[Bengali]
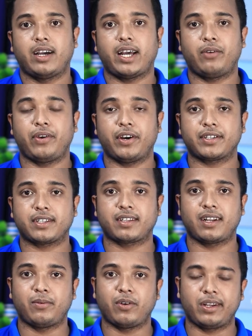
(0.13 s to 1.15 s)
হ্যালো ভিউয়ার্স
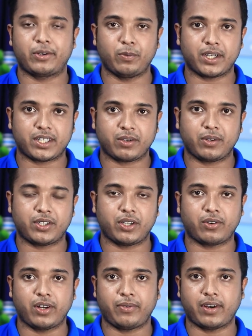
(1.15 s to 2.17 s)
আসসালামু আলাইকুম আশা করি
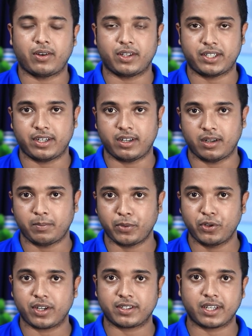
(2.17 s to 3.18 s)
সকলেই ভালো আছেন
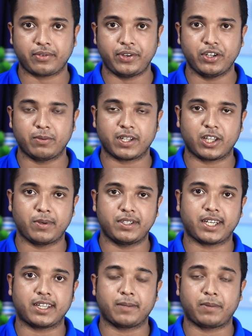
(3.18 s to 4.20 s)
বন্ধুরা আজকের ভিডিওর মাধ্যমে
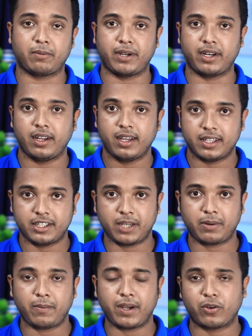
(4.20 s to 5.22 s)
জানতে পারবেন
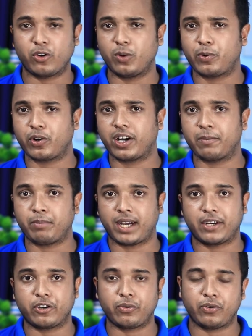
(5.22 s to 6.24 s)
যেভাবে কোনো প্রকার
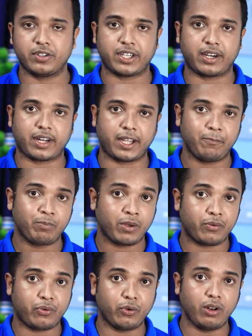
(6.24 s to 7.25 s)
মাইক্রোফোন ছাড়াই
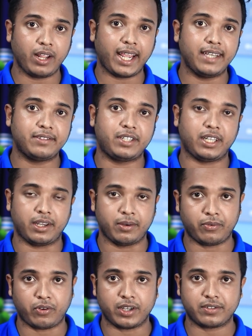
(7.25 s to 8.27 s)
ফুল এইচডি
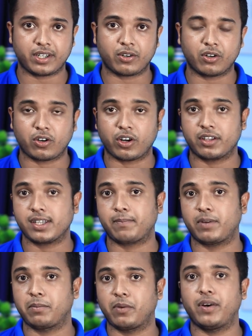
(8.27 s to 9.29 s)
ভয়েস রেকর্ড করা যায়
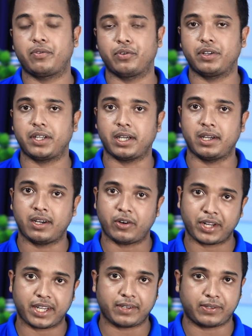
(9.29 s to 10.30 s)
আপনার মোবাইল ফোন দিয়ে
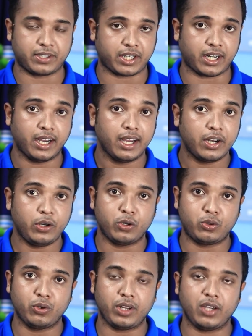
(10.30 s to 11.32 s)
অনেকে আছেন যারা
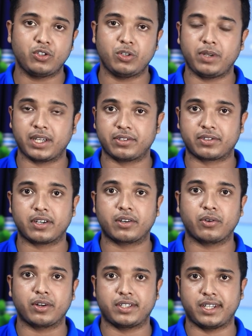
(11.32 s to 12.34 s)
নতুন ইউটিউবিং স্টার্ট
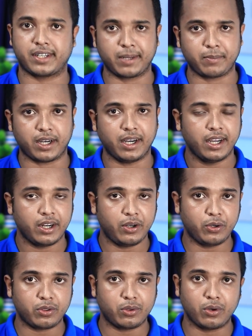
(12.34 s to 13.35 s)
করেছেন কিংবা
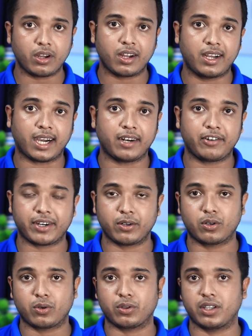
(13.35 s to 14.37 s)
নতুন গান
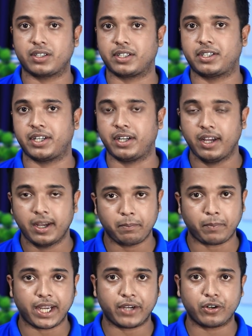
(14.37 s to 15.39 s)
রেকর্ড করতে যাচ্ছেন
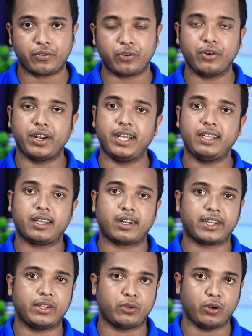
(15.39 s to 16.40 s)
মাইক্রোফোন নেই
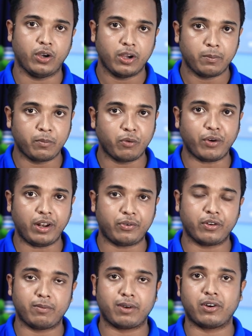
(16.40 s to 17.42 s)
তারা কিন্তু মোবাইল
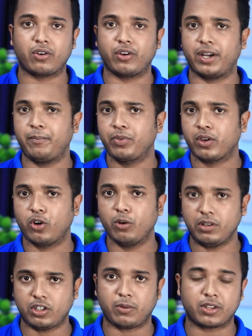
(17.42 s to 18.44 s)
ফোন ব্যবহার করে
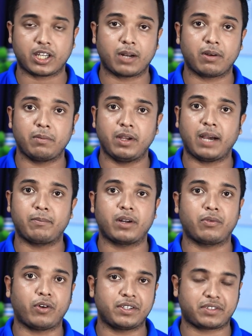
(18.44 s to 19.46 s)
খুবই চমৎকারভাবে
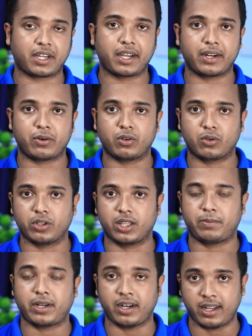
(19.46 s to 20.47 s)
আপনার ভয়েসটাকে রেকর্ড
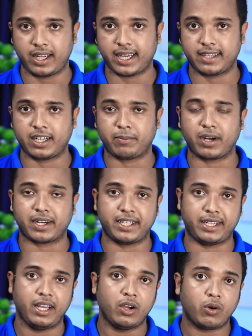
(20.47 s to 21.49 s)
করতে পারেন এক্ষেত্রে আমরা
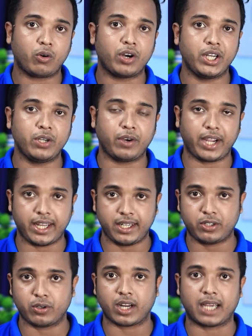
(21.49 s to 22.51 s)
একটি অডিও
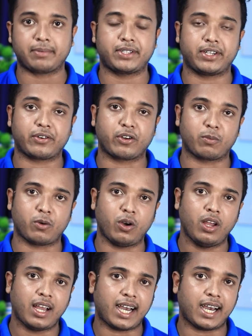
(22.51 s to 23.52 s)
এডিটর অ্যাপ শেয়ার করব
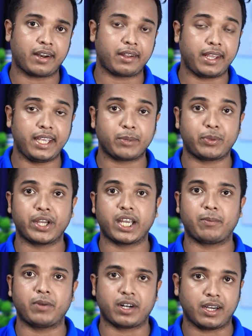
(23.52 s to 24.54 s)
আর এই অ্যাপ
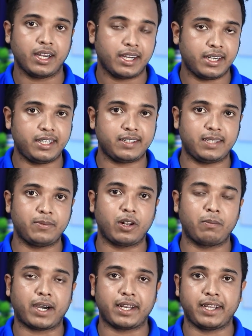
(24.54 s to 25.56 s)
থেকে আপনারা
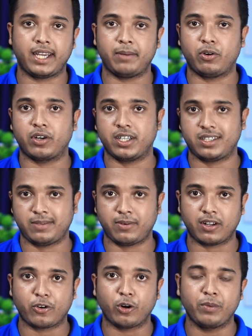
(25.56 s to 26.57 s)
ডেসিবল বাড়িয়ে এবং
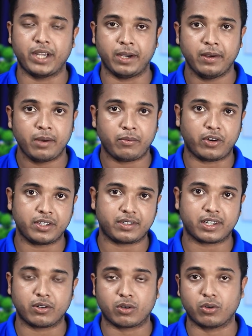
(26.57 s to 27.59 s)
ডেসিবল কমিয়ে ভয়েস
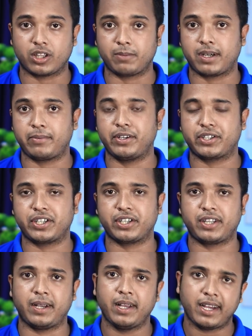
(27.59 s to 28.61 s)
রেকর্ড করতে পারবেন সেই
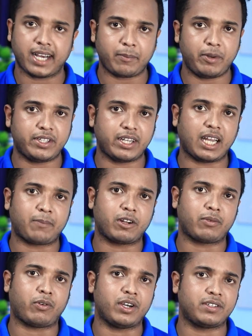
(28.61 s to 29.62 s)
সাথে আপনি চাইলে
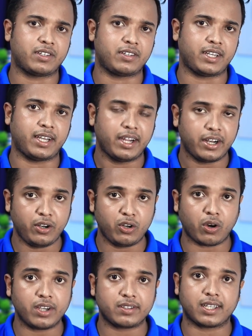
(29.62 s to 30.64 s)
আপনার ভয়েসে যে
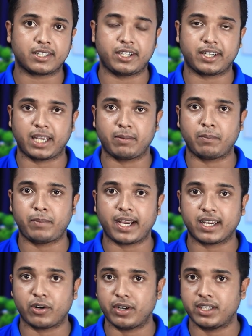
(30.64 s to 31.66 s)
নয়েস আসে কিংবা
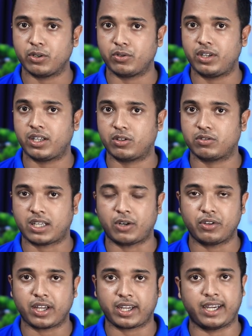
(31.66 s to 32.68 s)
ব্যাকগ্রাউন্ডে যে অতিরিক্ত
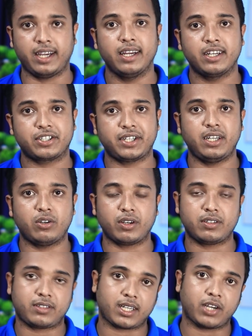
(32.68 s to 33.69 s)
সাউন্ড থাকে সেই
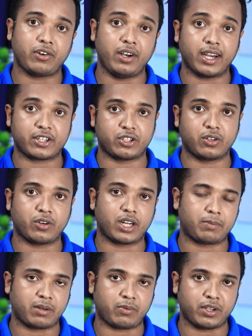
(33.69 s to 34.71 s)
নয়েসটাকেও রিডাকশন করে
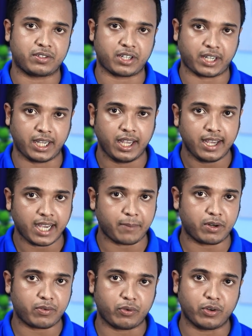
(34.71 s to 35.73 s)
আপনার ভয়েসটাকে
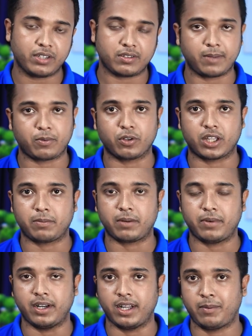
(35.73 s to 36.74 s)
আপনার ফোনে সেভ করতে
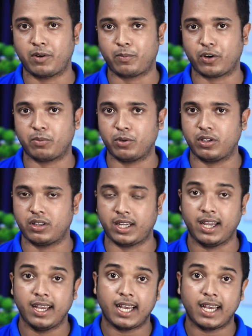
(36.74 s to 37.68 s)
পারবেন এবং পরবর্তীতে